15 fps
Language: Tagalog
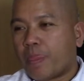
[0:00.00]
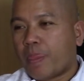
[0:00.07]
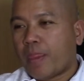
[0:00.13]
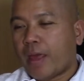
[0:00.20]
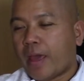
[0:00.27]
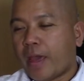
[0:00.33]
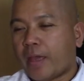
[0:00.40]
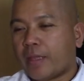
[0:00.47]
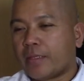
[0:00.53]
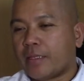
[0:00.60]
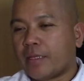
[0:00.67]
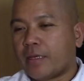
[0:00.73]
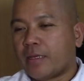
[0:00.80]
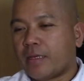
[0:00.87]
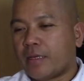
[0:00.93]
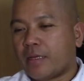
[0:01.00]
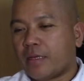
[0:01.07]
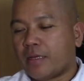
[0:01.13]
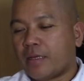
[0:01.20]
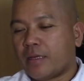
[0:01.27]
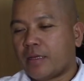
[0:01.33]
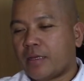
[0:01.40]
And
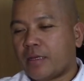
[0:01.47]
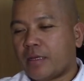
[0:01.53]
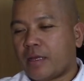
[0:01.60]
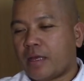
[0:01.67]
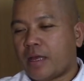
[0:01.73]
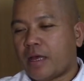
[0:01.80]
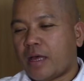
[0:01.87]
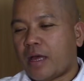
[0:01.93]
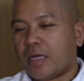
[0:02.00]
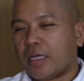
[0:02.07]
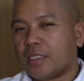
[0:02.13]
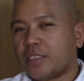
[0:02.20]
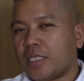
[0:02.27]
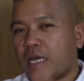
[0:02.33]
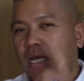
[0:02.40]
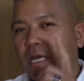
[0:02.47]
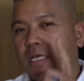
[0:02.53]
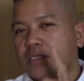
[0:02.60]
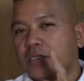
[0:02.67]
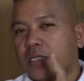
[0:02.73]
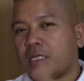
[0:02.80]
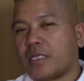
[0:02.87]
uh, ang isa
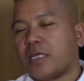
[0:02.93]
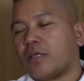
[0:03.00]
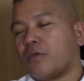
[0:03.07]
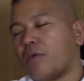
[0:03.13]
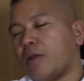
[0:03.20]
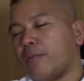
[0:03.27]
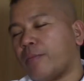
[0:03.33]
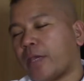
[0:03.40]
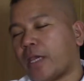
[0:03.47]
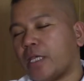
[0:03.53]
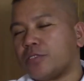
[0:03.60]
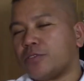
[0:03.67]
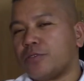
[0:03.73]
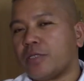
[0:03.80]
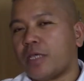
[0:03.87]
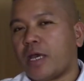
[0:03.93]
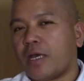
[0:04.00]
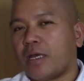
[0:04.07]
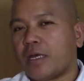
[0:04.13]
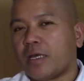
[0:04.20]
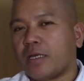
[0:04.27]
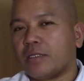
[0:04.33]
sa naging qualification
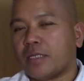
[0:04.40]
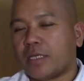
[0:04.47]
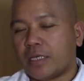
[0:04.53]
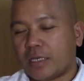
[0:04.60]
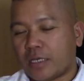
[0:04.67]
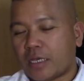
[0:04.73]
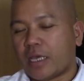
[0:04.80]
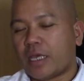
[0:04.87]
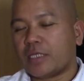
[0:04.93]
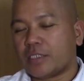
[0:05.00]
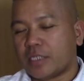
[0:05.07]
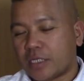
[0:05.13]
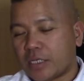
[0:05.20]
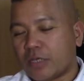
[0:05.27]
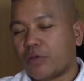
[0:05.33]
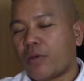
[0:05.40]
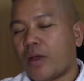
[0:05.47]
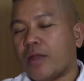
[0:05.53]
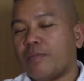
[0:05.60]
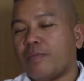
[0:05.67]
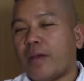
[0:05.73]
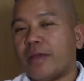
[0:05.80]
niya, naging, kaya siya naging
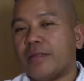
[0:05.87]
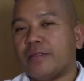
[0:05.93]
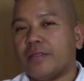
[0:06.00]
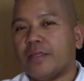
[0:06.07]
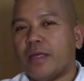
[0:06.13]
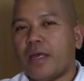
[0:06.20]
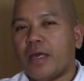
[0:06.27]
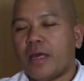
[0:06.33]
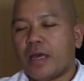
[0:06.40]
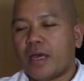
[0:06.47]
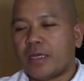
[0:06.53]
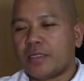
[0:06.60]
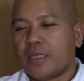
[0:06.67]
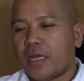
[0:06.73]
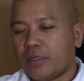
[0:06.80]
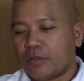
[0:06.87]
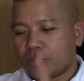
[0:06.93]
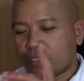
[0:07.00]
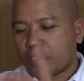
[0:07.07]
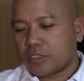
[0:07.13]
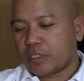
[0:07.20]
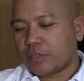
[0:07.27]
qualified, ay dahil
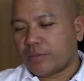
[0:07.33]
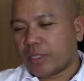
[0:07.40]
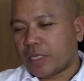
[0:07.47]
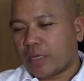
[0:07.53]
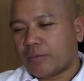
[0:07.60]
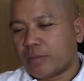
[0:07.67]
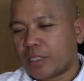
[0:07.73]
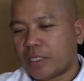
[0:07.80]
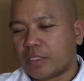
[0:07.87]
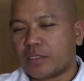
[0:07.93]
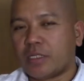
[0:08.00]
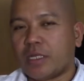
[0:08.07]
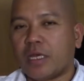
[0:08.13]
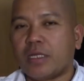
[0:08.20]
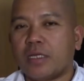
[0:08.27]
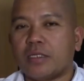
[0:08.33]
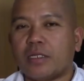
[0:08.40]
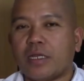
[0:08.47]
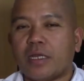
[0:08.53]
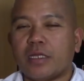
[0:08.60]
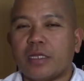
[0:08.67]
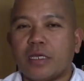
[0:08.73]
sa isang pinakamataas na
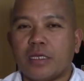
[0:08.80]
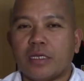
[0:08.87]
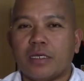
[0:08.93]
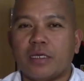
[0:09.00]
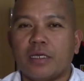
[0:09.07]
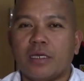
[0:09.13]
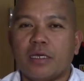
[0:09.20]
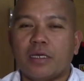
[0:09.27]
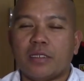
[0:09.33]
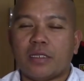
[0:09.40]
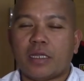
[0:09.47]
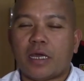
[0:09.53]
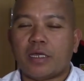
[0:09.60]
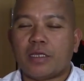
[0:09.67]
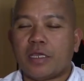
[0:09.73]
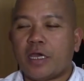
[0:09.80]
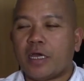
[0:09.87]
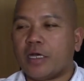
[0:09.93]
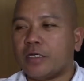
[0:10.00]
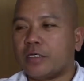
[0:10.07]
training na kanyang